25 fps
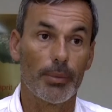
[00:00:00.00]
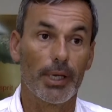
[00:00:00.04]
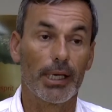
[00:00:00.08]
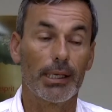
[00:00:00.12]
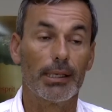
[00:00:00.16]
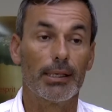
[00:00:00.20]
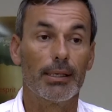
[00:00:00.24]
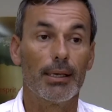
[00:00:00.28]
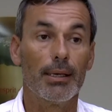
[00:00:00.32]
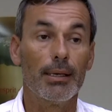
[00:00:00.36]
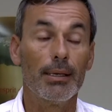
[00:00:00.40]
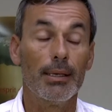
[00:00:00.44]

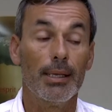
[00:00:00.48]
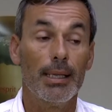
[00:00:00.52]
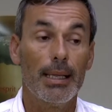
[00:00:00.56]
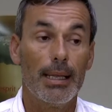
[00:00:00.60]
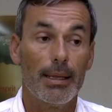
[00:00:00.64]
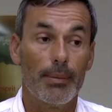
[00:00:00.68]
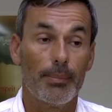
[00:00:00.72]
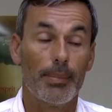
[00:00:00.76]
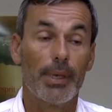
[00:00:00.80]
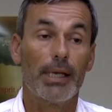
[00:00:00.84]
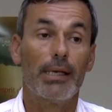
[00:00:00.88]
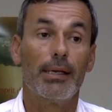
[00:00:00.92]
américain,
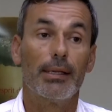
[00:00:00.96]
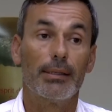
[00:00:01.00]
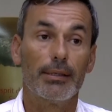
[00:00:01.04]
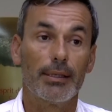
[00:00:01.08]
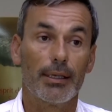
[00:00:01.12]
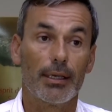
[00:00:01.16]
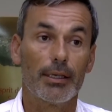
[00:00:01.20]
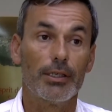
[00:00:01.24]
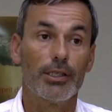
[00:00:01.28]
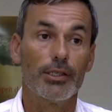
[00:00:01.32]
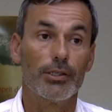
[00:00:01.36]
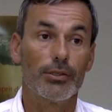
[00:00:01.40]
mais de
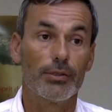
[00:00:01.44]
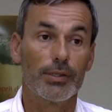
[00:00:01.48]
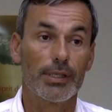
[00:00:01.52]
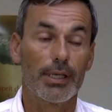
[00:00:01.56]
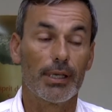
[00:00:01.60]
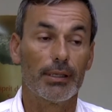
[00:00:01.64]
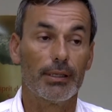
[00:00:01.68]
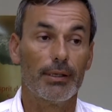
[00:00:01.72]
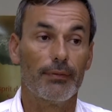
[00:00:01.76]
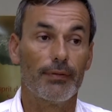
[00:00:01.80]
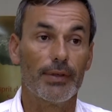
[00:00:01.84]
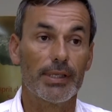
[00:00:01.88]
l'intelligence
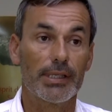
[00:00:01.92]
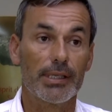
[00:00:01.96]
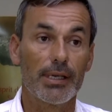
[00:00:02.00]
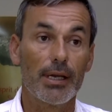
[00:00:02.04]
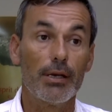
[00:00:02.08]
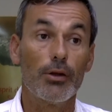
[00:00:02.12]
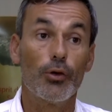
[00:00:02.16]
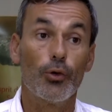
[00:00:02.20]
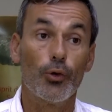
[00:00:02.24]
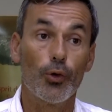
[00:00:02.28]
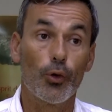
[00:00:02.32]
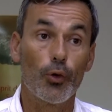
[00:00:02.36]

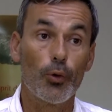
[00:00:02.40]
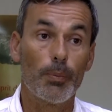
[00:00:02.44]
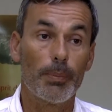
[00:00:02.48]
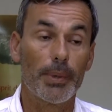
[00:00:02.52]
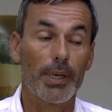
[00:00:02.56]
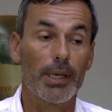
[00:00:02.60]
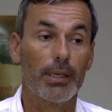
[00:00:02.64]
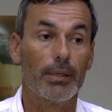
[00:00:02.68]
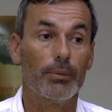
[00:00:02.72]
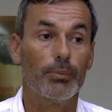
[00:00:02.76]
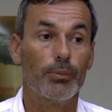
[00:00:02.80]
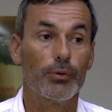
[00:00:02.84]
artificielle
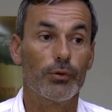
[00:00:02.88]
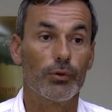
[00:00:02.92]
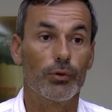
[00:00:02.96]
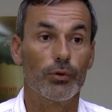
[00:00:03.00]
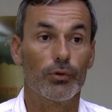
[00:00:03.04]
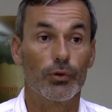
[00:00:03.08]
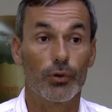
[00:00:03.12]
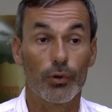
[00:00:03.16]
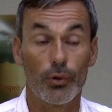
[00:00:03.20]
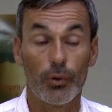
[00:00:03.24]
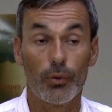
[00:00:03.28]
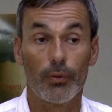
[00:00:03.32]
européenne,
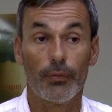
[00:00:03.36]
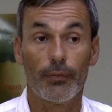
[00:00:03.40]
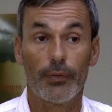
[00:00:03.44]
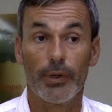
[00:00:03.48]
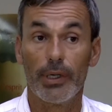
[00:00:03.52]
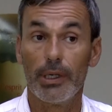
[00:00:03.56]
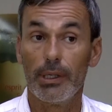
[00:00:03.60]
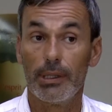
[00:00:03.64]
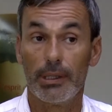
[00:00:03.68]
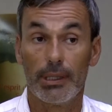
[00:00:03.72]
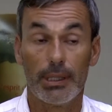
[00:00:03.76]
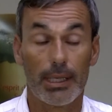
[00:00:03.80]
puisque ce que l'on
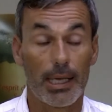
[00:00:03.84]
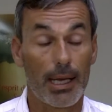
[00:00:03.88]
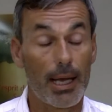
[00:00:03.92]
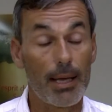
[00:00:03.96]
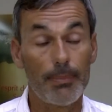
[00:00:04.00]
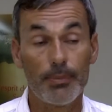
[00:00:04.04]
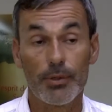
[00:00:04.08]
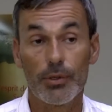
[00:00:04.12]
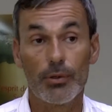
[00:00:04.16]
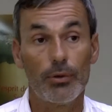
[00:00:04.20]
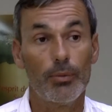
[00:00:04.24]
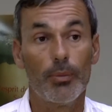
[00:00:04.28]
fait n'est
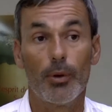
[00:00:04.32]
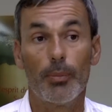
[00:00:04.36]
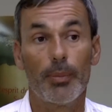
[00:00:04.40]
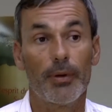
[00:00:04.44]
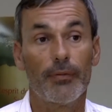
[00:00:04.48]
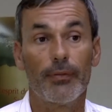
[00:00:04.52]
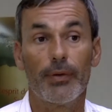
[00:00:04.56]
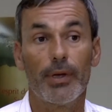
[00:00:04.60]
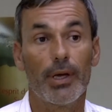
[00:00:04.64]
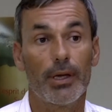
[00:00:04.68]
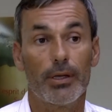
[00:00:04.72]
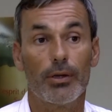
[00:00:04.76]
absolument pas fait